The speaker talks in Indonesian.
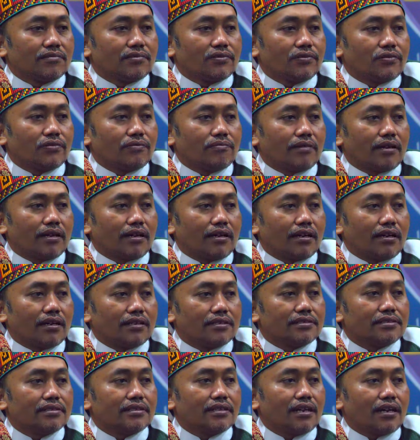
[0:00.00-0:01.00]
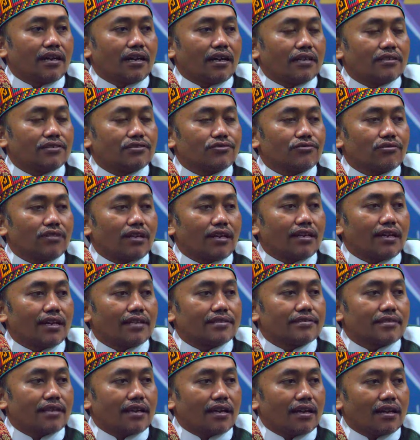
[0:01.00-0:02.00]
Cuma istirahat sholat
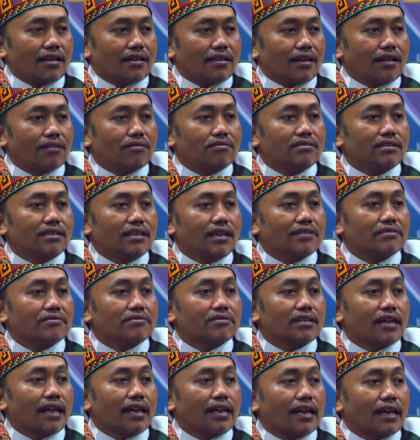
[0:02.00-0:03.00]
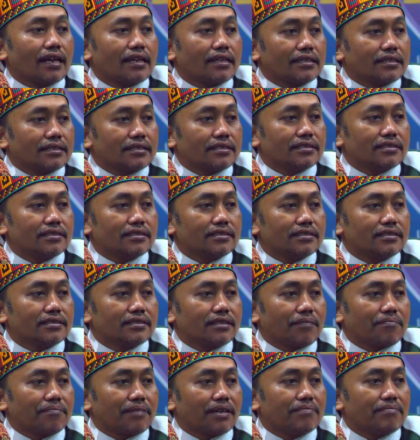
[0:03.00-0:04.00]
asar lalu dilanjutkan lagi
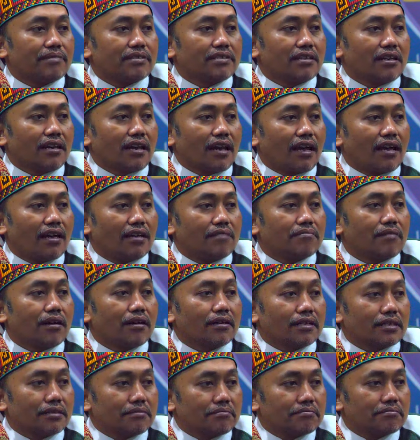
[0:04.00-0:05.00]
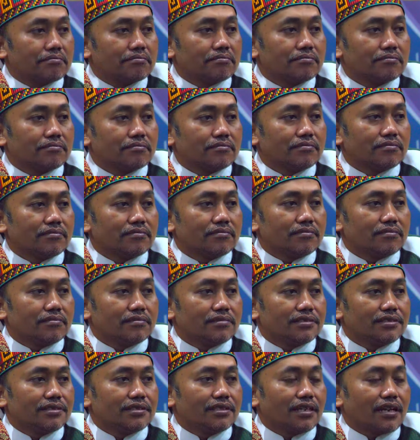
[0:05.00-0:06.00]
sampai menjelang maghrib.
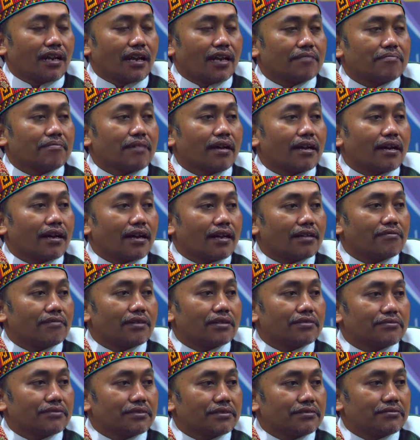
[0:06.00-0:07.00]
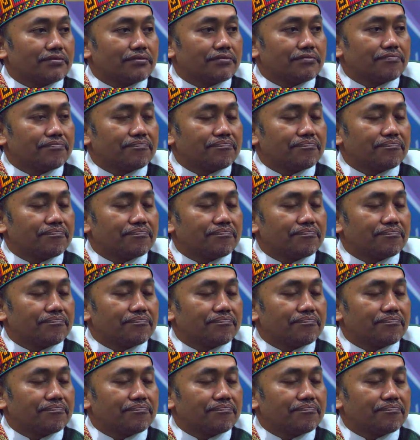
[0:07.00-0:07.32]
Istirahat makan waktu itu.